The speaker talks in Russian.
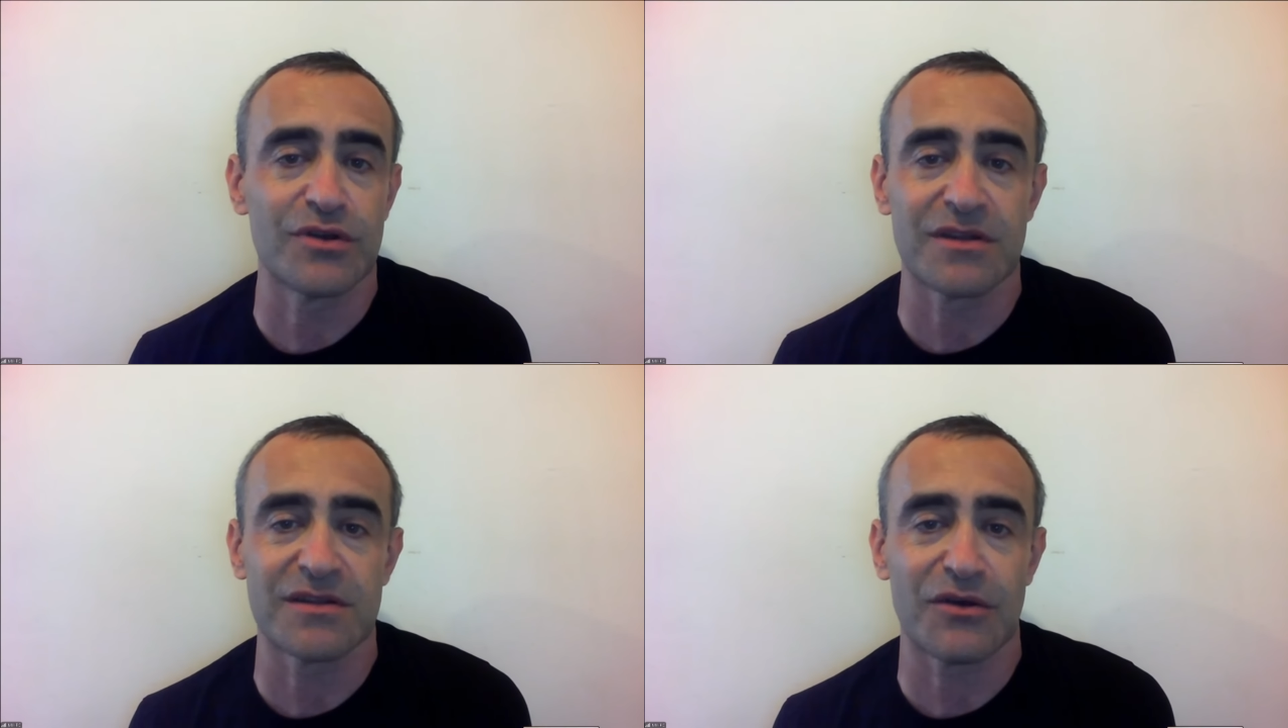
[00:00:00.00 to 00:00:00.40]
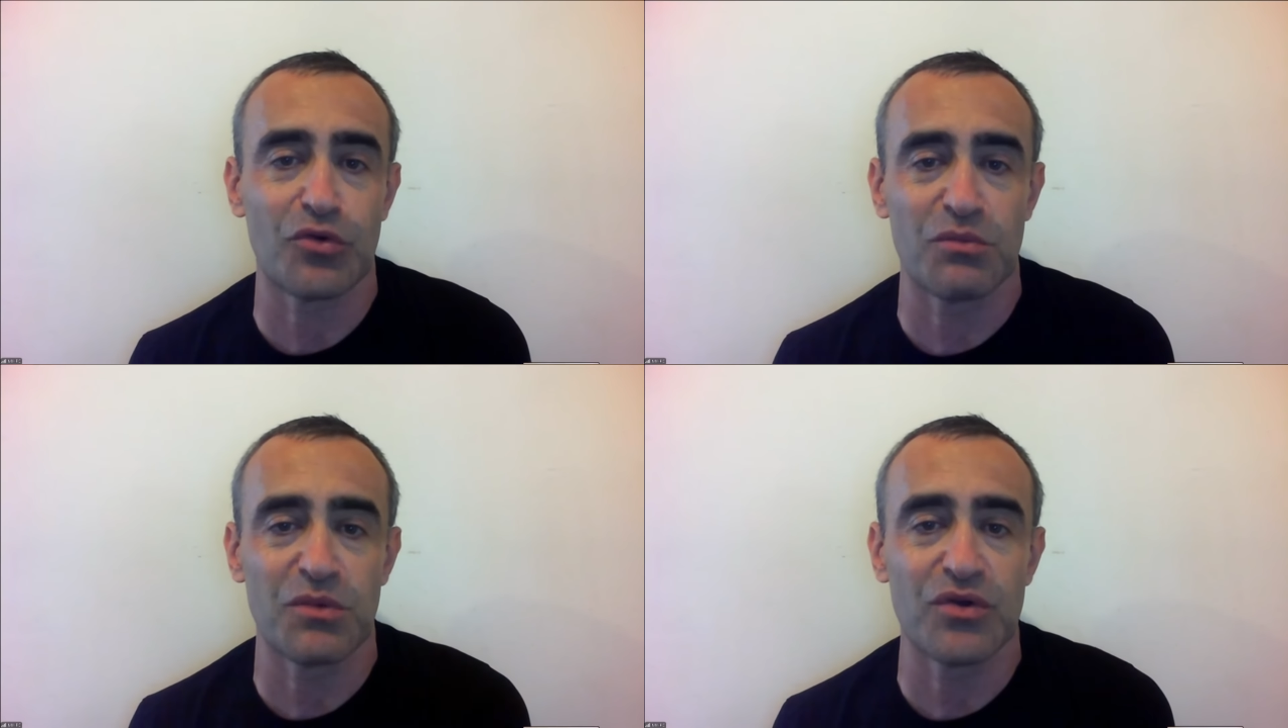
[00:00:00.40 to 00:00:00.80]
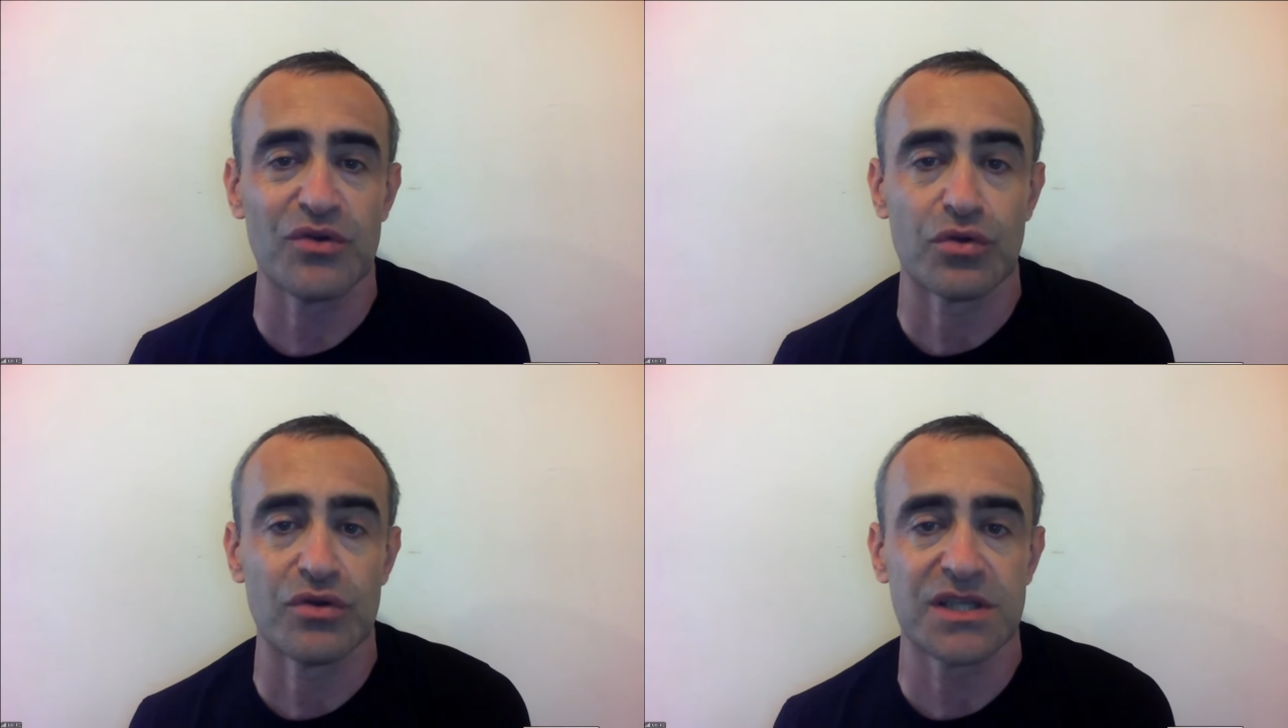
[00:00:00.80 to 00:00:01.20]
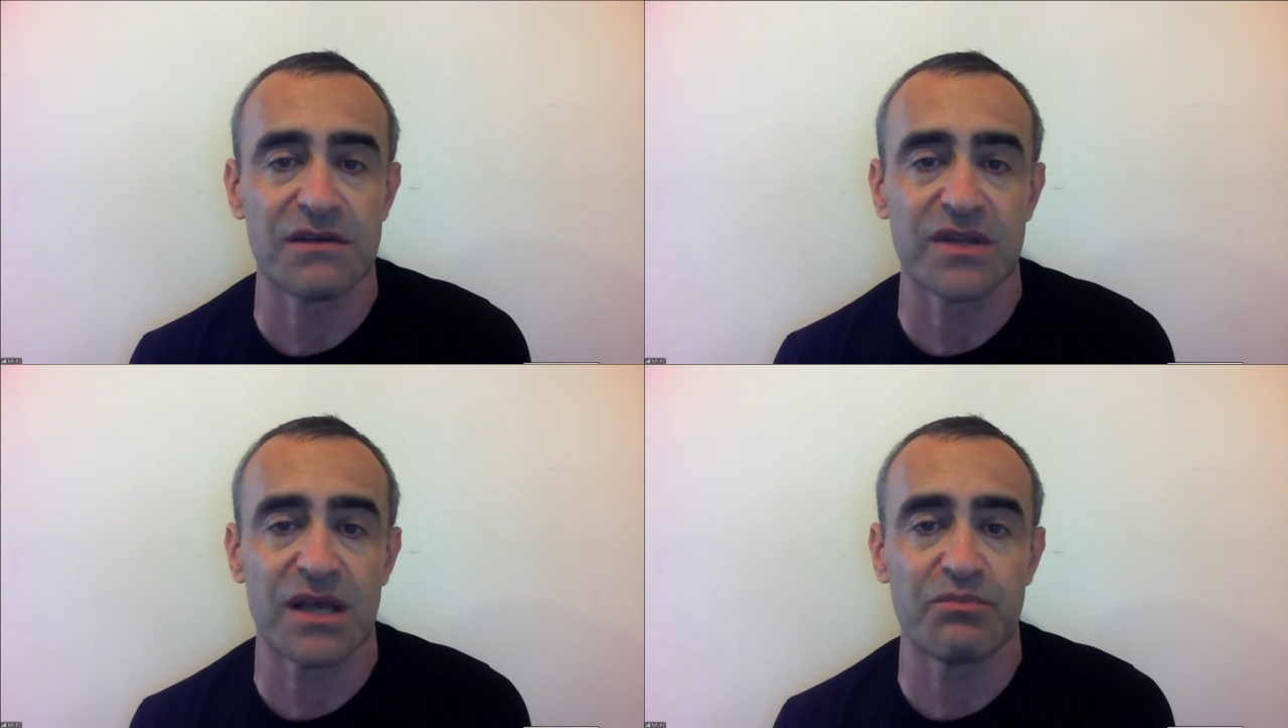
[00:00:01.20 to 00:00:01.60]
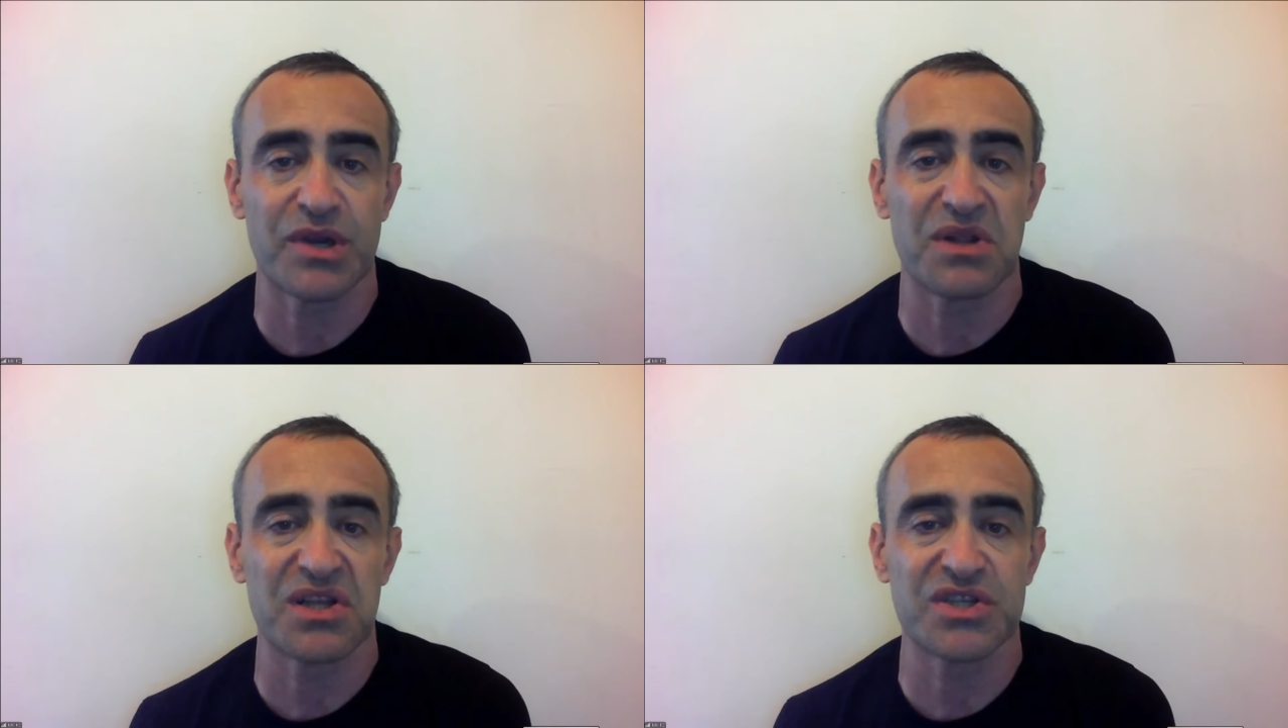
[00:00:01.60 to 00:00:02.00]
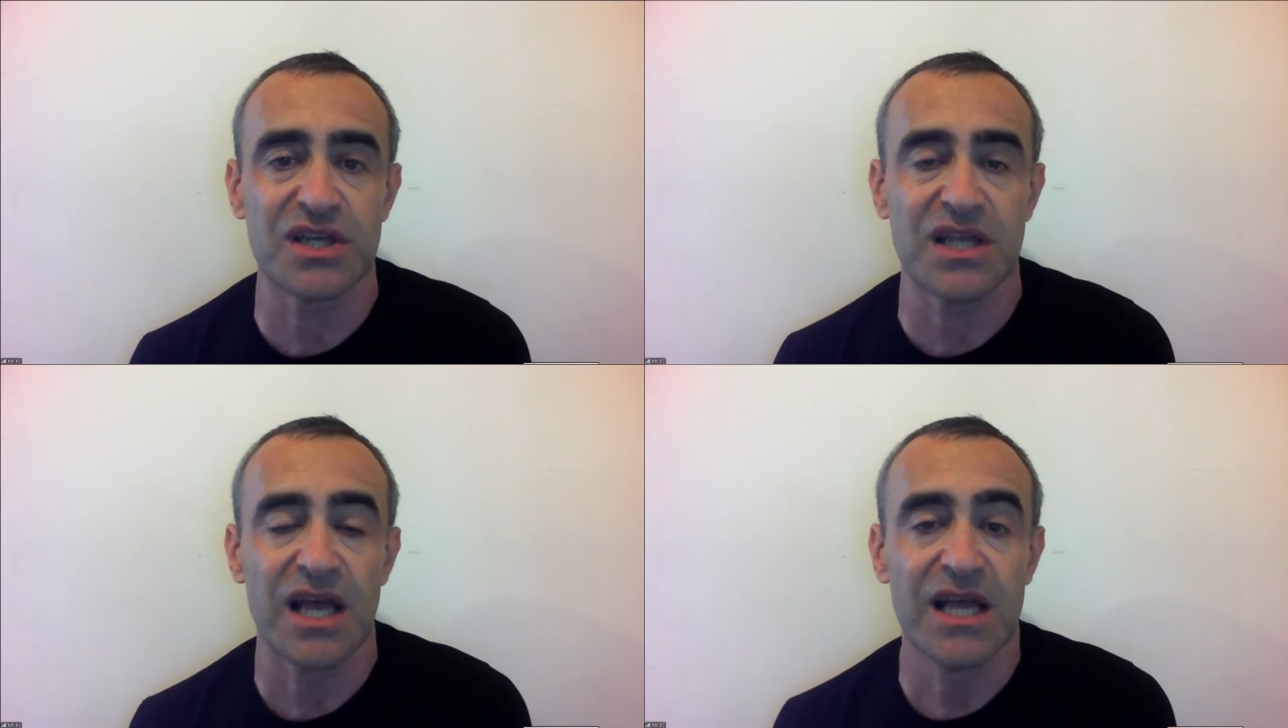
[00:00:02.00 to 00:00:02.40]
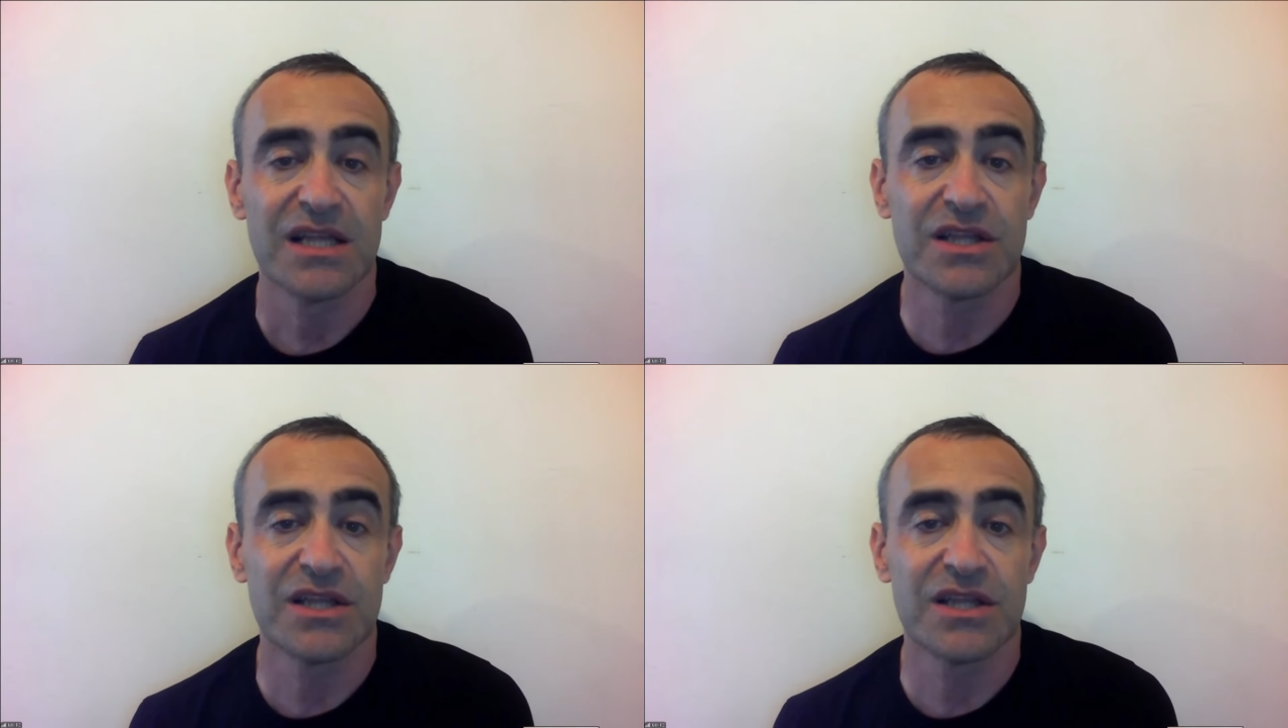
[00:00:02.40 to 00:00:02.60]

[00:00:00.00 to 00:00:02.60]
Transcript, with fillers: но это такое мое интуитивное предположение.